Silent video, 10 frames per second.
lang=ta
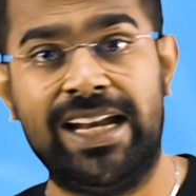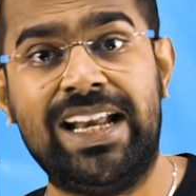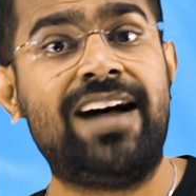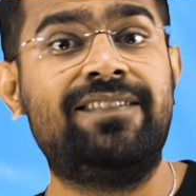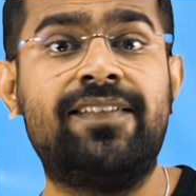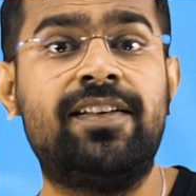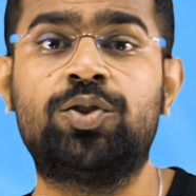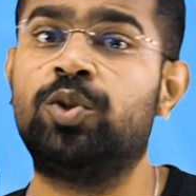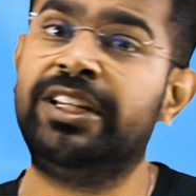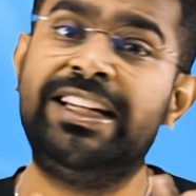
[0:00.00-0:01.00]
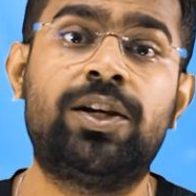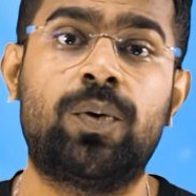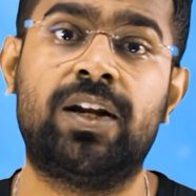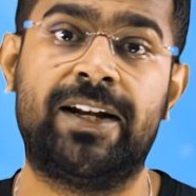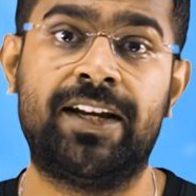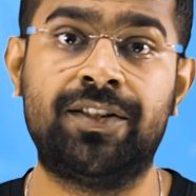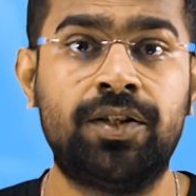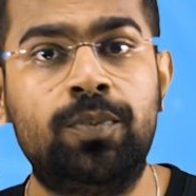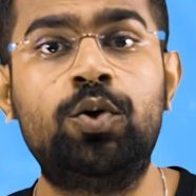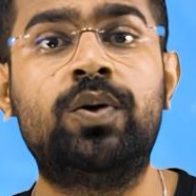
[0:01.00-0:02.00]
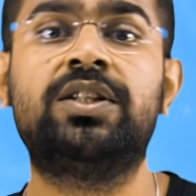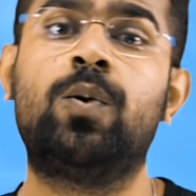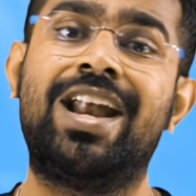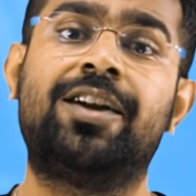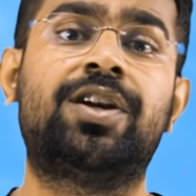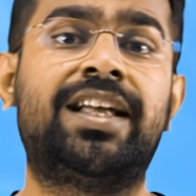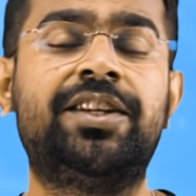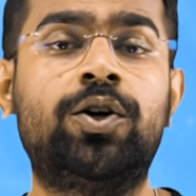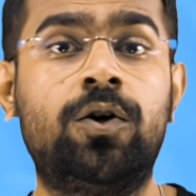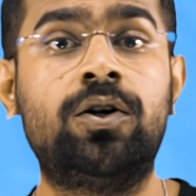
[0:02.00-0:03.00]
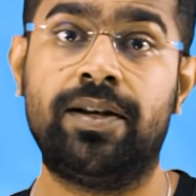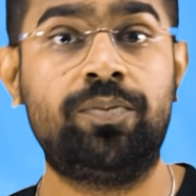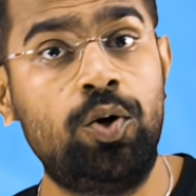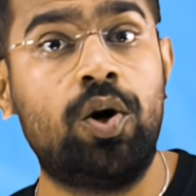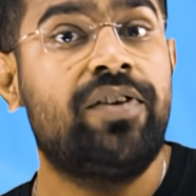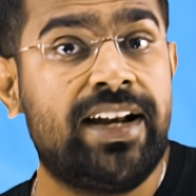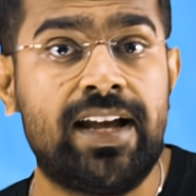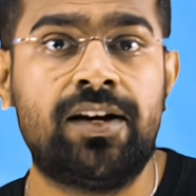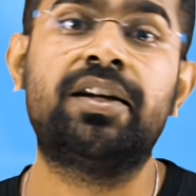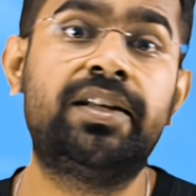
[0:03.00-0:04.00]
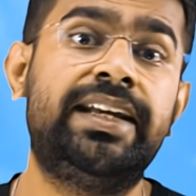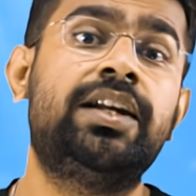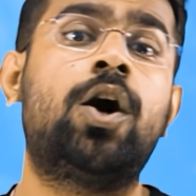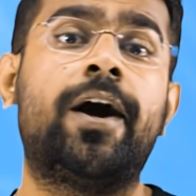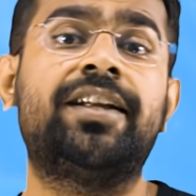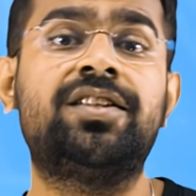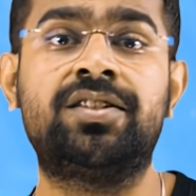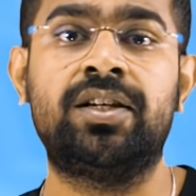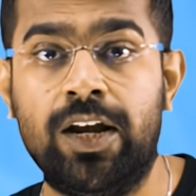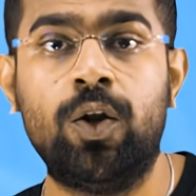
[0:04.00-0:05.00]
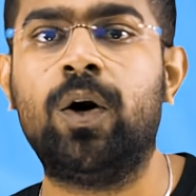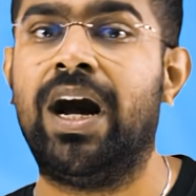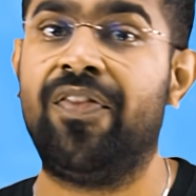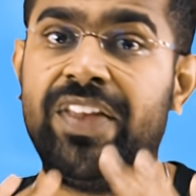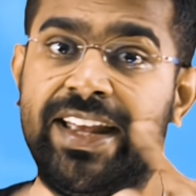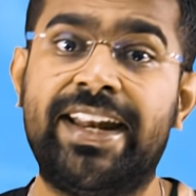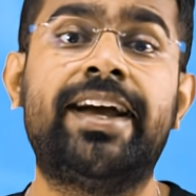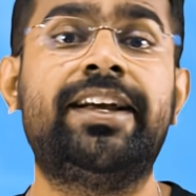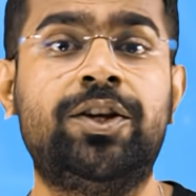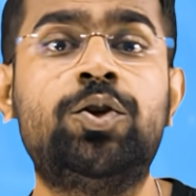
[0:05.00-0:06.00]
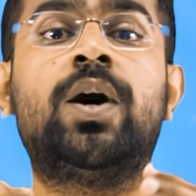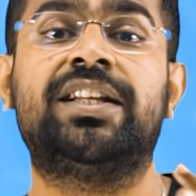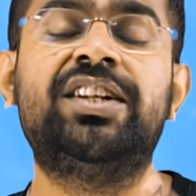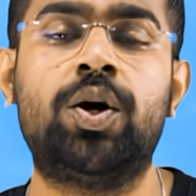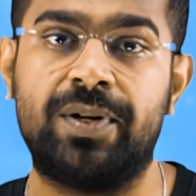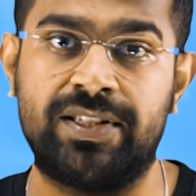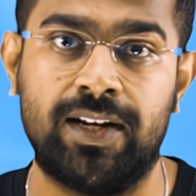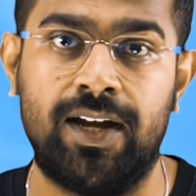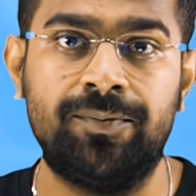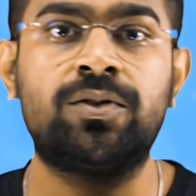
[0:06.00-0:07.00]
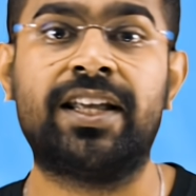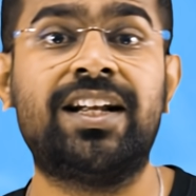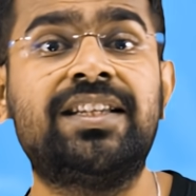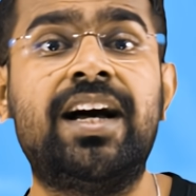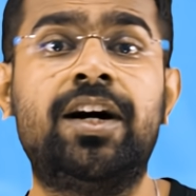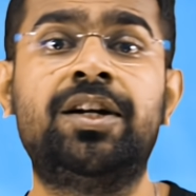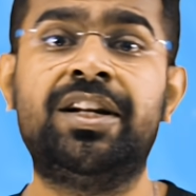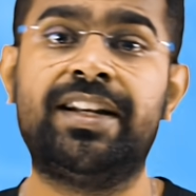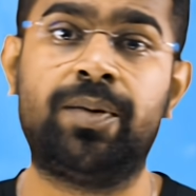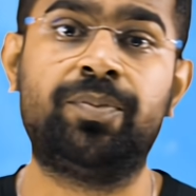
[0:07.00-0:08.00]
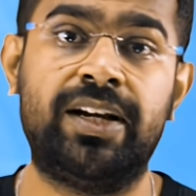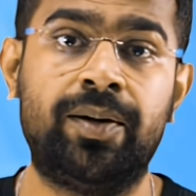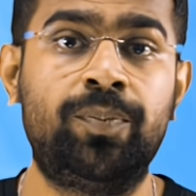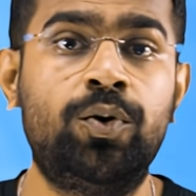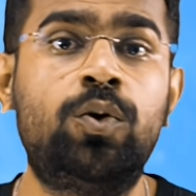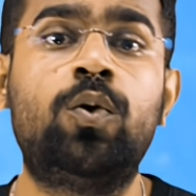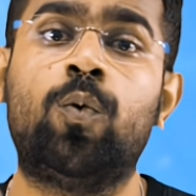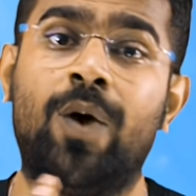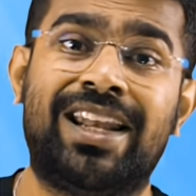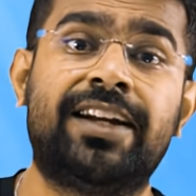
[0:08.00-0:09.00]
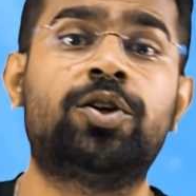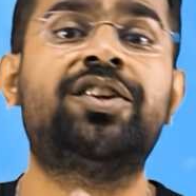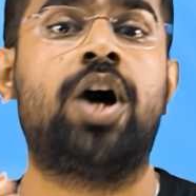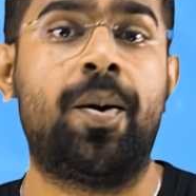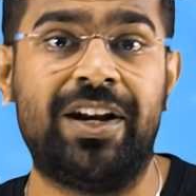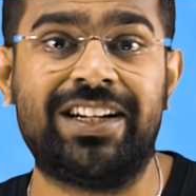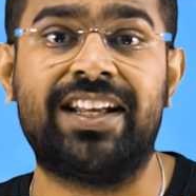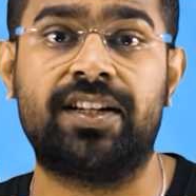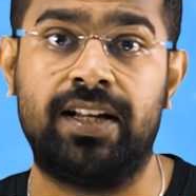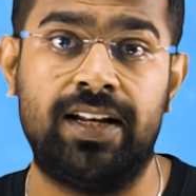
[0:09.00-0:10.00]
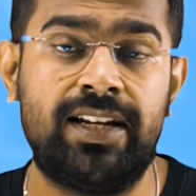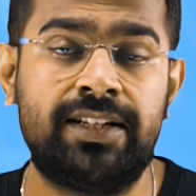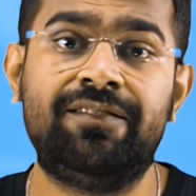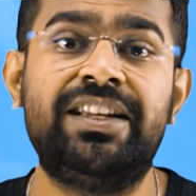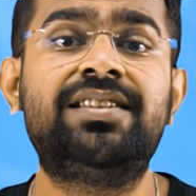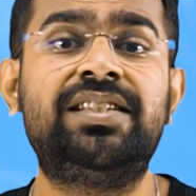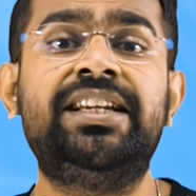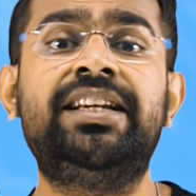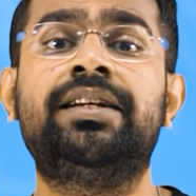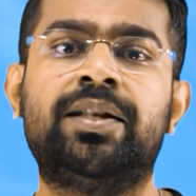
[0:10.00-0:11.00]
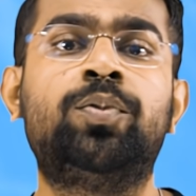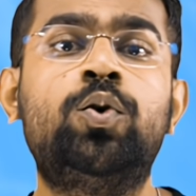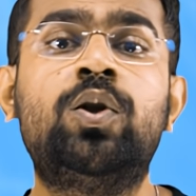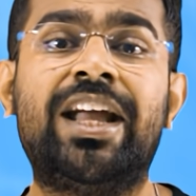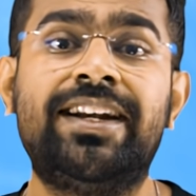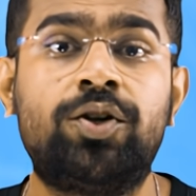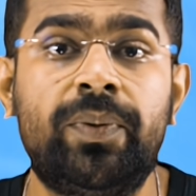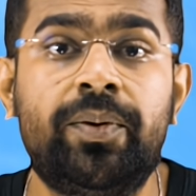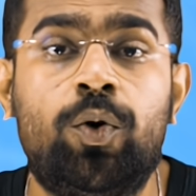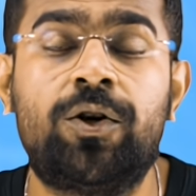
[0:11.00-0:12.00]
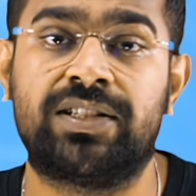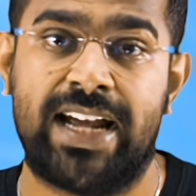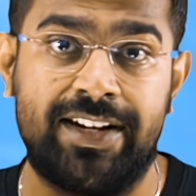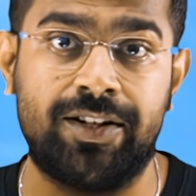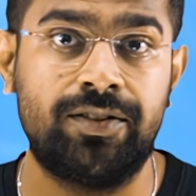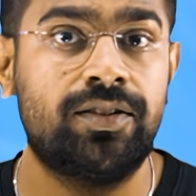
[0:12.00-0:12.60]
எல்லா வேவ் லென்த்தும் ஈக்குவல் கிடையாது ப்ளூ வந்து வயலட்டோட அதிகம் அண்ட் ப்ளூவை விட கிரீன் ஆரஞ்சு எல்லோ அந்த ஏரியா இன்னும் அதிகம் பசங்களா ஸோ அதனால தான் நம்ம ப்ளூ வயலட்டோட டாமினண்ட்டாக இருக்கனால வி சி ப்ளூ லைட் டு பி மோர் ஸ்கேட்டர்ட்